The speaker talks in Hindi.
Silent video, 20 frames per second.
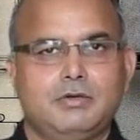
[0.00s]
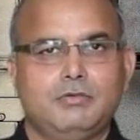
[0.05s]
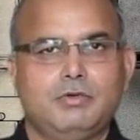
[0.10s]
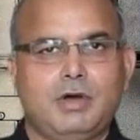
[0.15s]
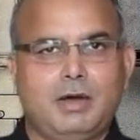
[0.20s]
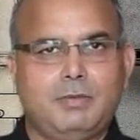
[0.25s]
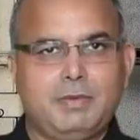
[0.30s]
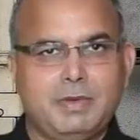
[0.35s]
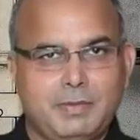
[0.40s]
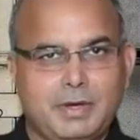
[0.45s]
वो
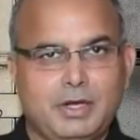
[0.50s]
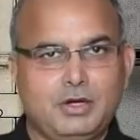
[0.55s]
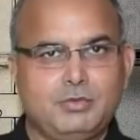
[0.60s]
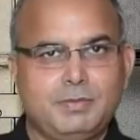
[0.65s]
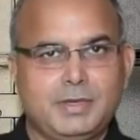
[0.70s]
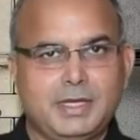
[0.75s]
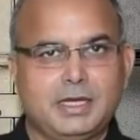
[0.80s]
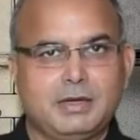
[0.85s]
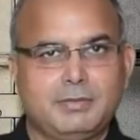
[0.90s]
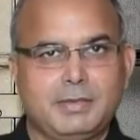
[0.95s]
हमें
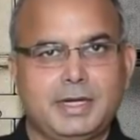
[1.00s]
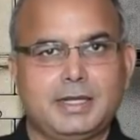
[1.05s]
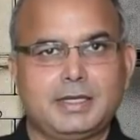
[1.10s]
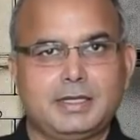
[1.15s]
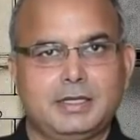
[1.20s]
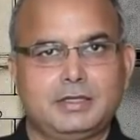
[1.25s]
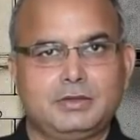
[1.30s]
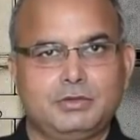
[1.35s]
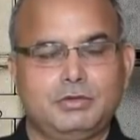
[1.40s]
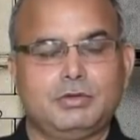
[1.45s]
मालूम है कि हमारा
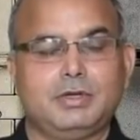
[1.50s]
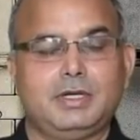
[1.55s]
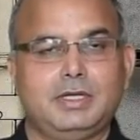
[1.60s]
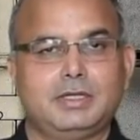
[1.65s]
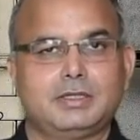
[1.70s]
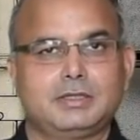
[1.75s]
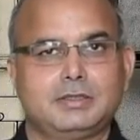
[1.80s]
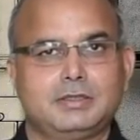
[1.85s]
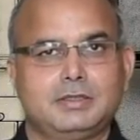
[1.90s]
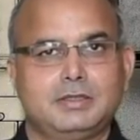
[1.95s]
क्या दुख
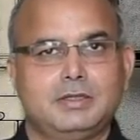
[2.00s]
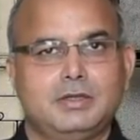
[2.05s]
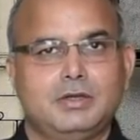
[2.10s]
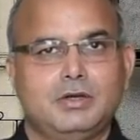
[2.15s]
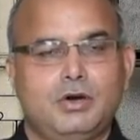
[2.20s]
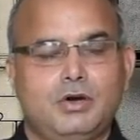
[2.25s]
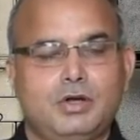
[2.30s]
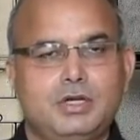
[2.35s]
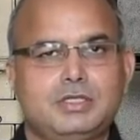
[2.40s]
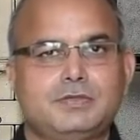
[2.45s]
है
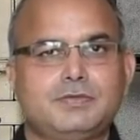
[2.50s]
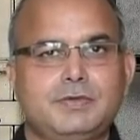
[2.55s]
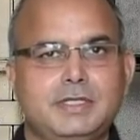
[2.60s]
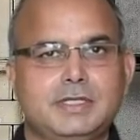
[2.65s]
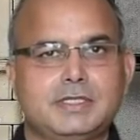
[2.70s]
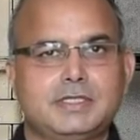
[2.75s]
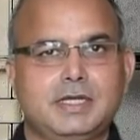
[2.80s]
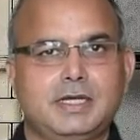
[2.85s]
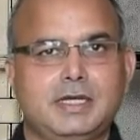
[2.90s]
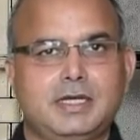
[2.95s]
और इस
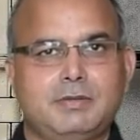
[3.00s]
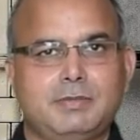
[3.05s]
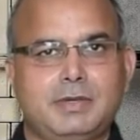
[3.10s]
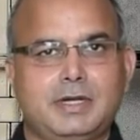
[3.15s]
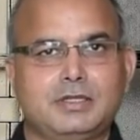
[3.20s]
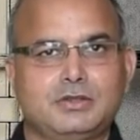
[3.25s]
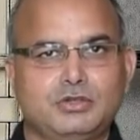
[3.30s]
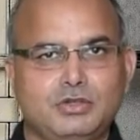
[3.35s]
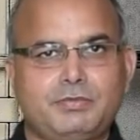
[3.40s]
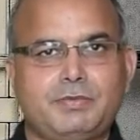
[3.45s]
वजह से अगर
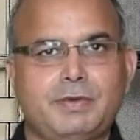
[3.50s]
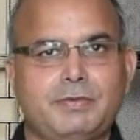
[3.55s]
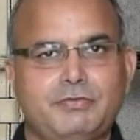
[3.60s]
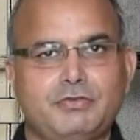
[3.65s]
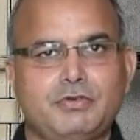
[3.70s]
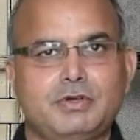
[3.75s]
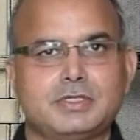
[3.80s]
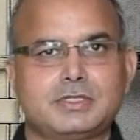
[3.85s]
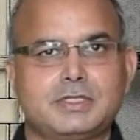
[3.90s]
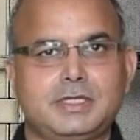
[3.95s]
हमारा दुख पे
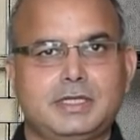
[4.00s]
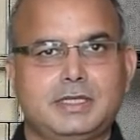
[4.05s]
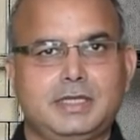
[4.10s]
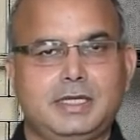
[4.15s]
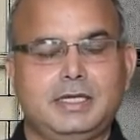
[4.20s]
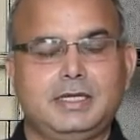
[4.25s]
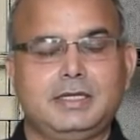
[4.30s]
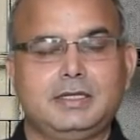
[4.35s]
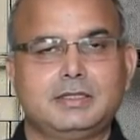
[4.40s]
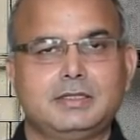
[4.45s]
फोकस
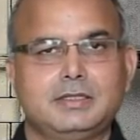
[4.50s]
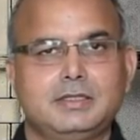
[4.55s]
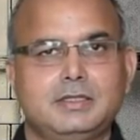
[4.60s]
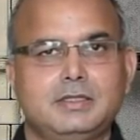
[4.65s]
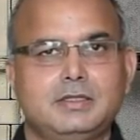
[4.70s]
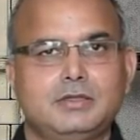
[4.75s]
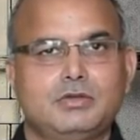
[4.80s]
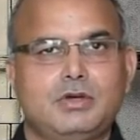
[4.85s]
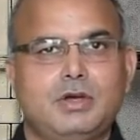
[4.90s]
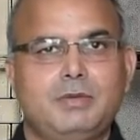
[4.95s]
रहता है
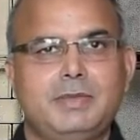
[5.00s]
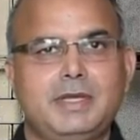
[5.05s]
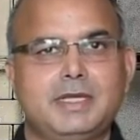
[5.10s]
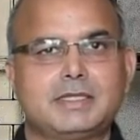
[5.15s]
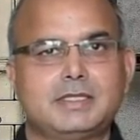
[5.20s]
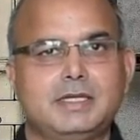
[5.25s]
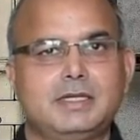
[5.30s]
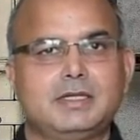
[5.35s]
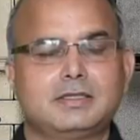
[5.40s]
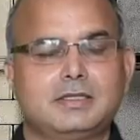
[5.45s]
तो हमें
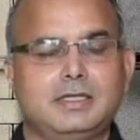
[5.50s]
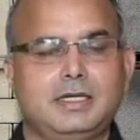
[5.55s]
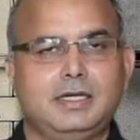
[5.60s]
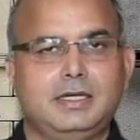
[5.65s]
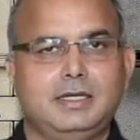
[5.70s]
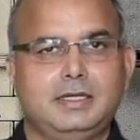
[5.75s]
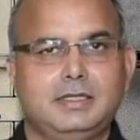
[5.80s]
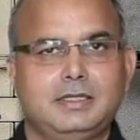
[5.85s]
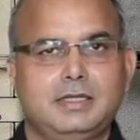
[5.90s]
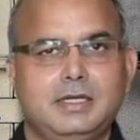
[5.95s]
ऐसा लगता
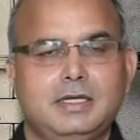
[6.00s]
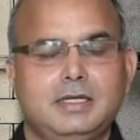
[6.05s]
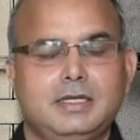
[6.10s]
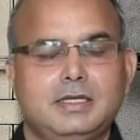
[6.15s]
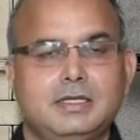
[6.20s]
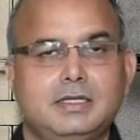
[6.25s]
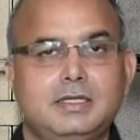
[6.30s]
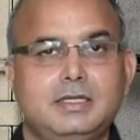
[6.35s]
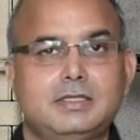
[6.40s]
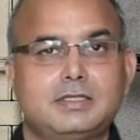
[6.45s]
है
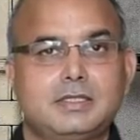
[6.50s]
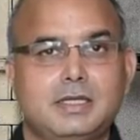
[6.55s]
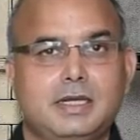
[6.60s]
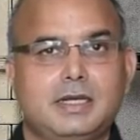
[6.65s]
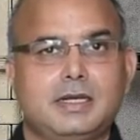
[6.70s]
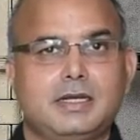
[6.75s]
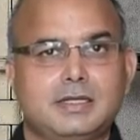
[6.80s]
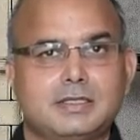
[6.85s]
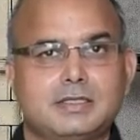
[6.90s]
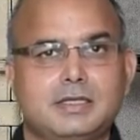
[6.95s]
कि
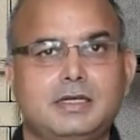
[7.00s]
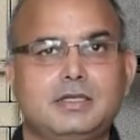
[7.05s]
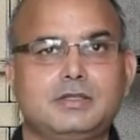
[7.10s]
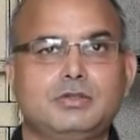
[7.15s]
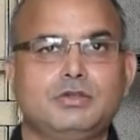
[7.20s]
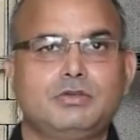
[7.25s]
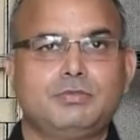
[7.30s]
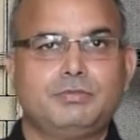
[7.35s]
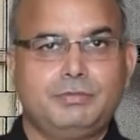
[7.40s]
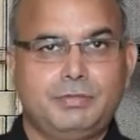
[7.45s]
सारा का सारा
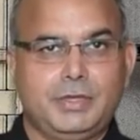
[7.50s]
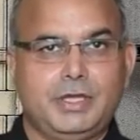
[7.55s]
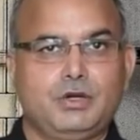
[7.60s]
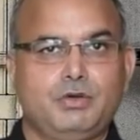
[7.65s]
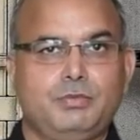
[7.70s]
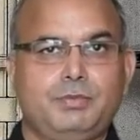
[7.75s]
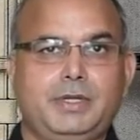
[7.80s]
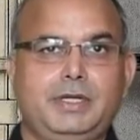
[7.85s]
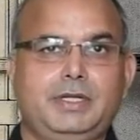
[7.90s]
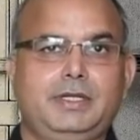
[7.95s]
दुख मेरे
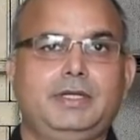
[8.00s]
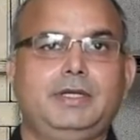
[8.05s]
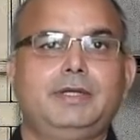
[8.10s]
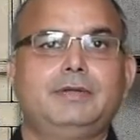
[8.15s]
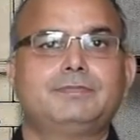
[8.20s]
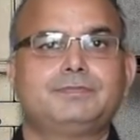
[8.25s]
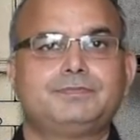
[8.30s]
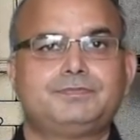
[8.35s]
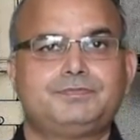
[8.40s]
ऊपर ही है